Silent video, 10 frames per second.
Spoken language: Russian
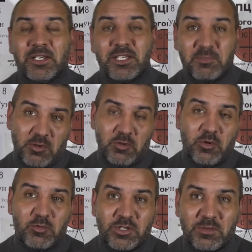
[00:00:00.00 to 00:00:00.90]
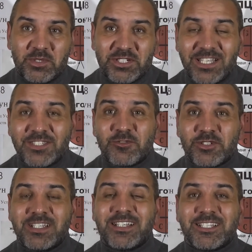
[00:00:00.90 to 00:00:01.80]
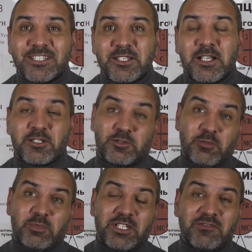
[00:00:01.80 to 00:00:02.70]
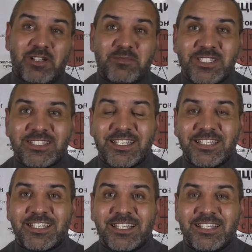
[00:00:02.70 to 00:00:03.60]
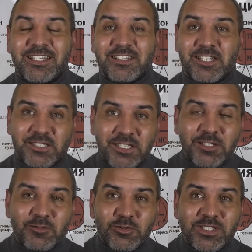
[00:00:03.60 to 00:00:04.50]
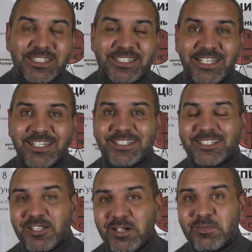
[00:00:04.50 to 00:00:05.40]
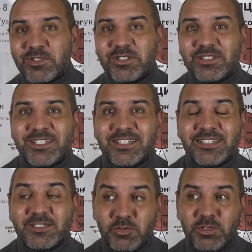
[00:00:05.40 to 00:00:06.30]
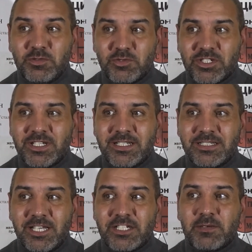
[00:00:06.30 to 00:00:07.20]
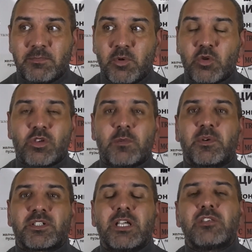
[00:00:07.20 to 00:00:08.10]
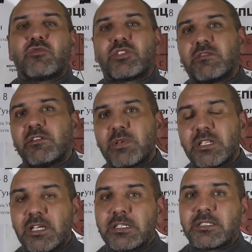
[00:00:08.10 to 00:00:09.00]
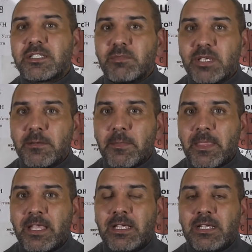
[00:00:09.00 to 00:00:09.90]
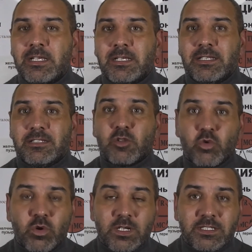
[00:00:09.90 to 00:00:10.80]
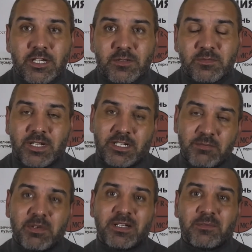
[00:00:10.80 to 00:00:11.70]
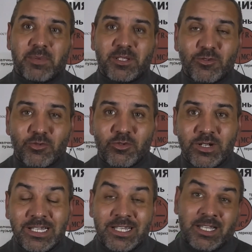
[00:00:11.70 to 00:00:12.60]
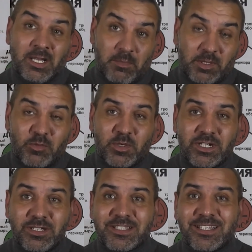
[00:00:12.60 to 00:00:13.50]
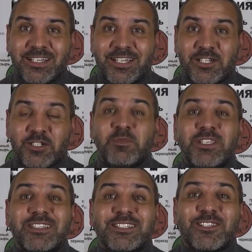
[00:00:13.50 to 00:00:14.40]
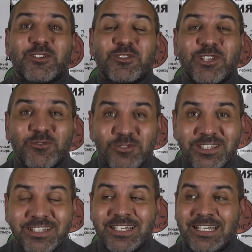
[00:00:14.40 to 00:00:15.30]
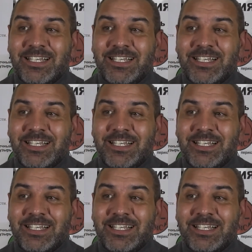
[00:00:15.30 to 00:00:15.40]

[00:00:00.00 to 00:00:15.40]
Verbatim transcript: и при любом рукопожатии уже знать, кто перед вами стоит, какие руки, сильный, слабый человек. Ну и уже даже по рукопожатию уже выбрать даже себе друга, скажем так, либо подругу. Поэтому, пожалуйста, жмите на здоровье руки,